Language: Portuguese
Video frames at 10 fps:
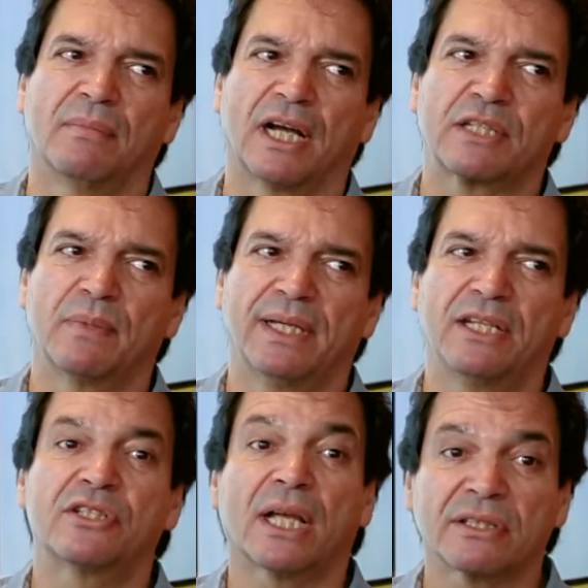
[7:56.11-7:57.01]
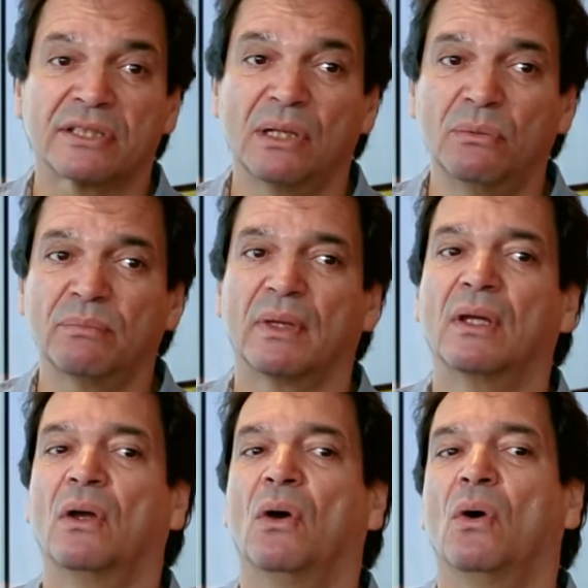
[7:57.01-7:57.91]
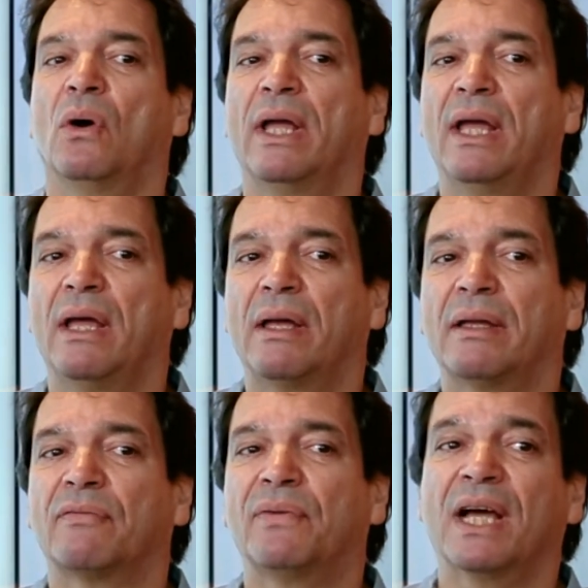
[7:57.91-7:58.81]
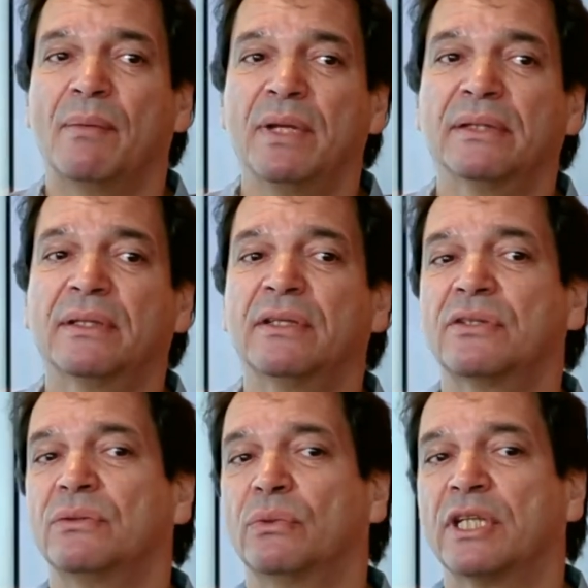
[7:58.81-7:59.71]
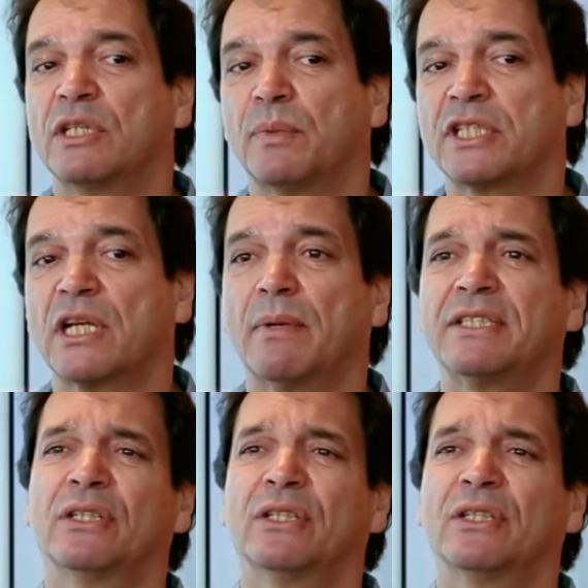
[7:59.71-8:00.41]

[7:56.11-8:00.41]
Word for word: Batman, eles já são é, ferramentas do que a gente pode chamar